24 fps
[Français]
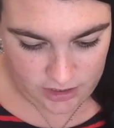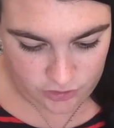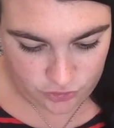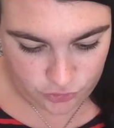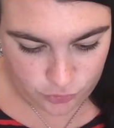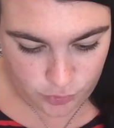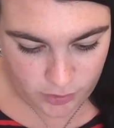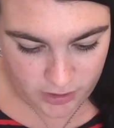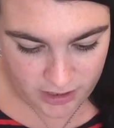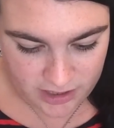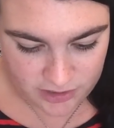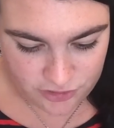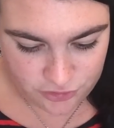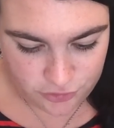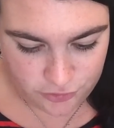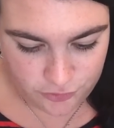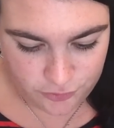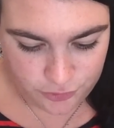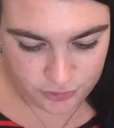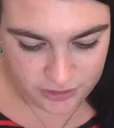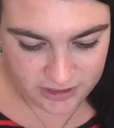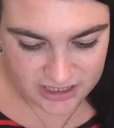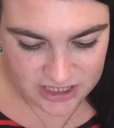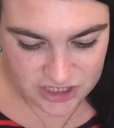3. Tu
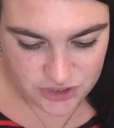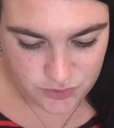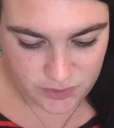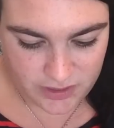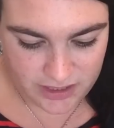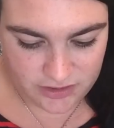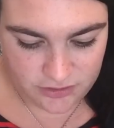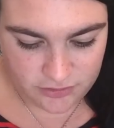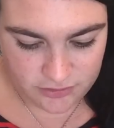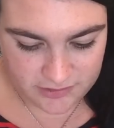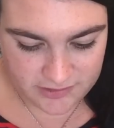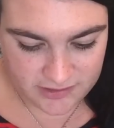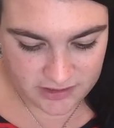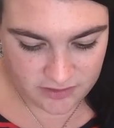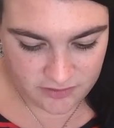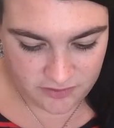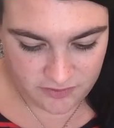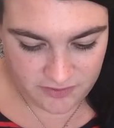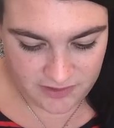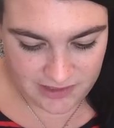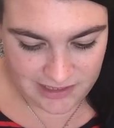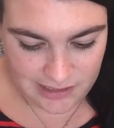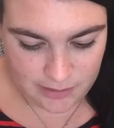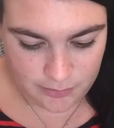voudrais jouer dans un
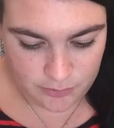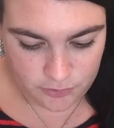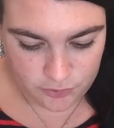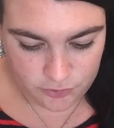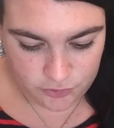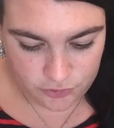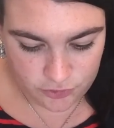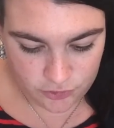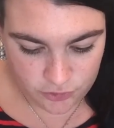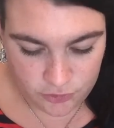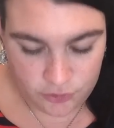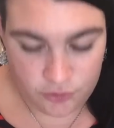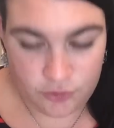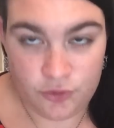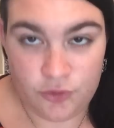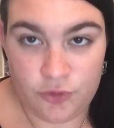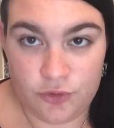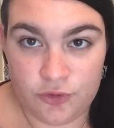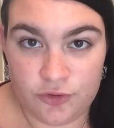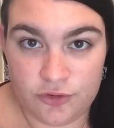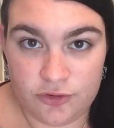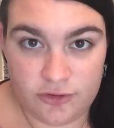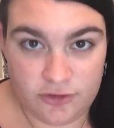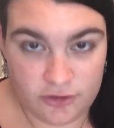film de
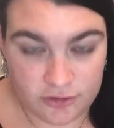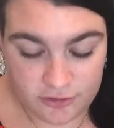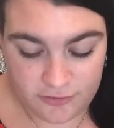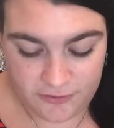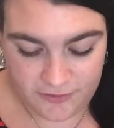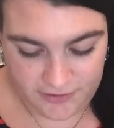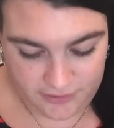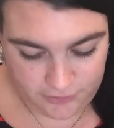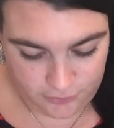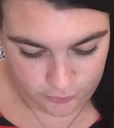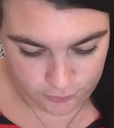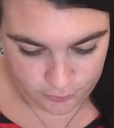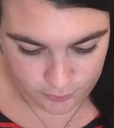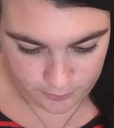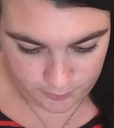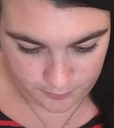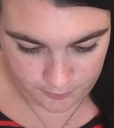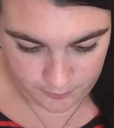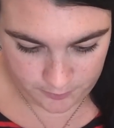science-fiction.